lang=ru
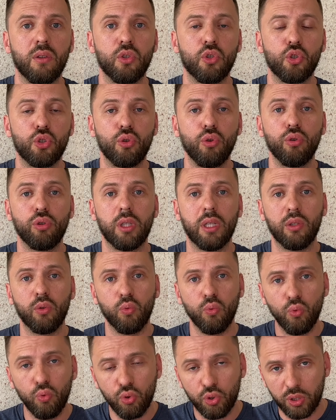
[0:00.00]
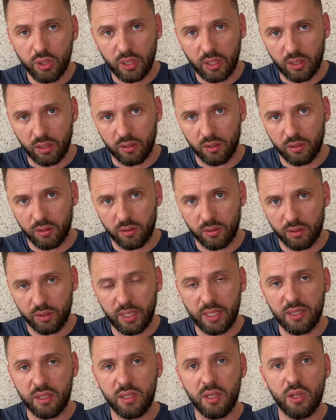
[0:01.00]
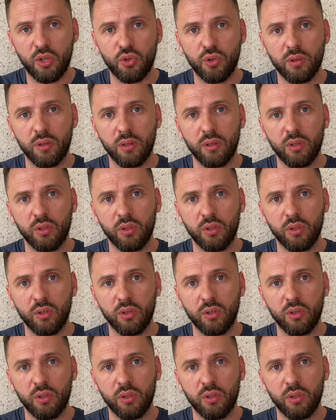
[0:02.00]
что-то нужно достичь,